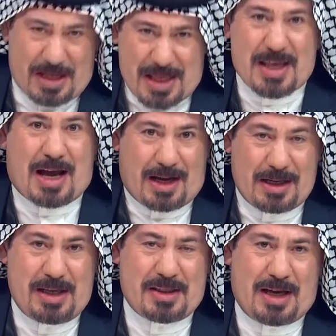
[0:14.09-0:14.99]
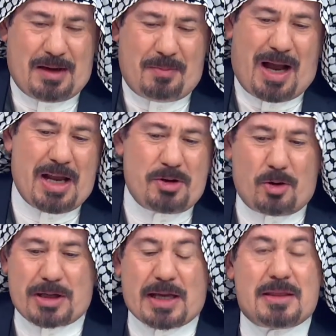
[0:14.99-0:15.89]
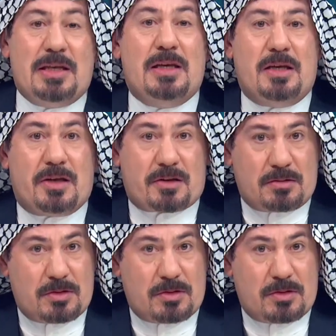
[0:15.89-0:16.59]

إذا إذا مع أنه الكثير